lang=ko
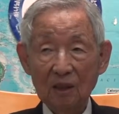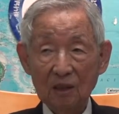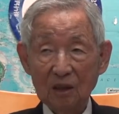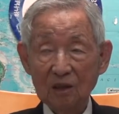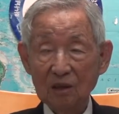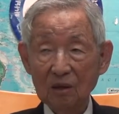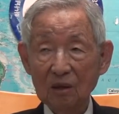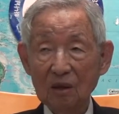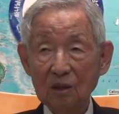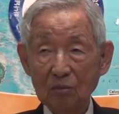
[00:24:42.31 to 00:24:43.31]
그래서
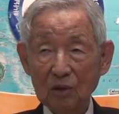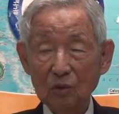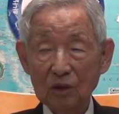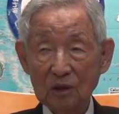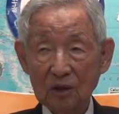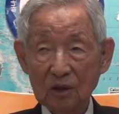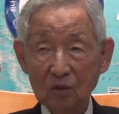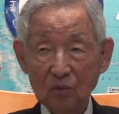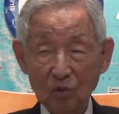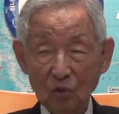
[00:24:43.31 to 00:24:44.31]
미국에서는
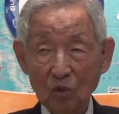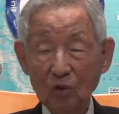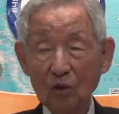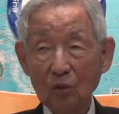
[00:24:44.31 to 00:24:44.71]
지금도